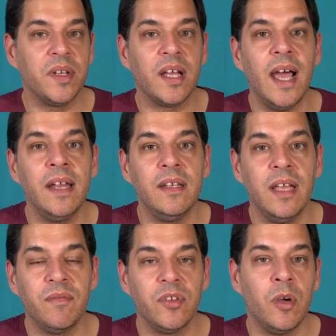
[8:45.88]
mit rein, die
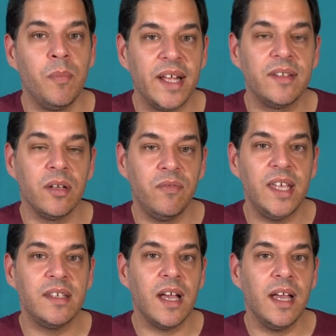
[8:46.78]
etwas komplexere
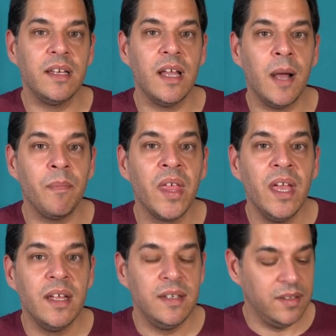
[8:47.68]
Fähigkeiten haben.
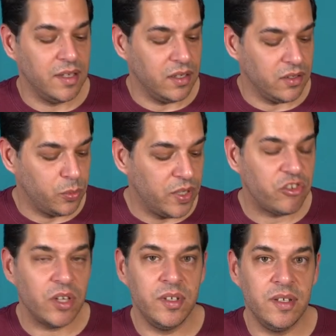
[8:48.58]
Dieser
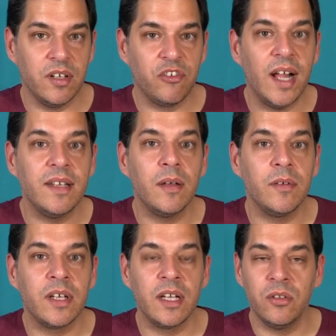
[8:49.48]
Switch, also dieser Schalter,
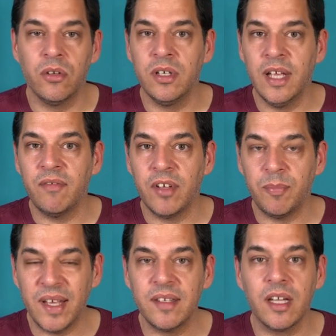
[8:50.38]
kriegt noch eine etwas
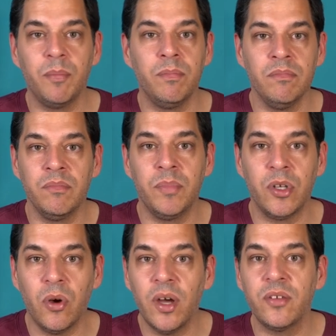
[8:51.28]
bessere
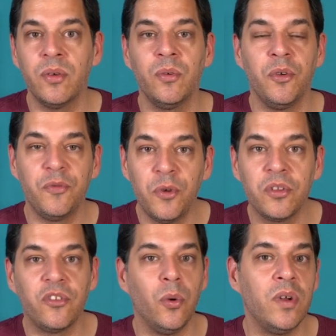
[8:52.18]
Bedeutung und
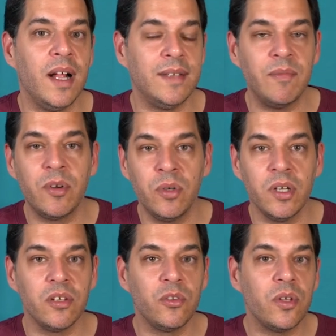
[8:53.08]
Funktion als einfach nur
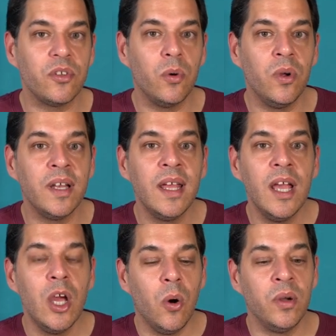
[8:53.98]
eine Ressource holen.
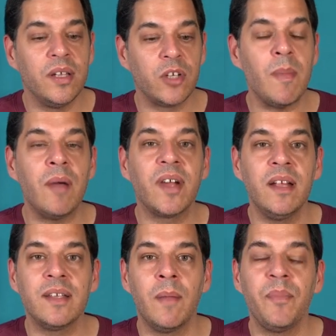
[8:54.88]
Und es kommt kommt einfach
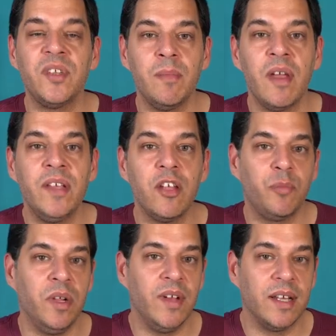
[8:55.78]
insgesamt ein bisschen mehr
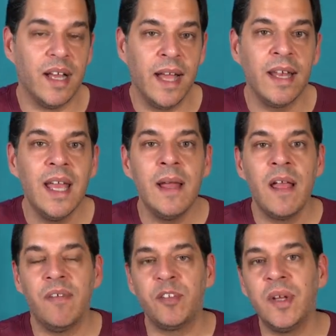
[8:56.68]
Widerspielwert rein.
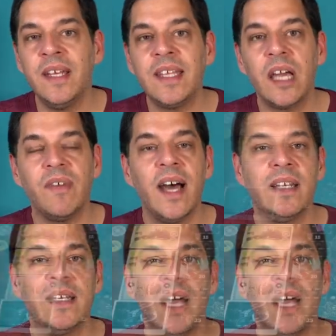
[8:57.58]
Was man nicht erwarten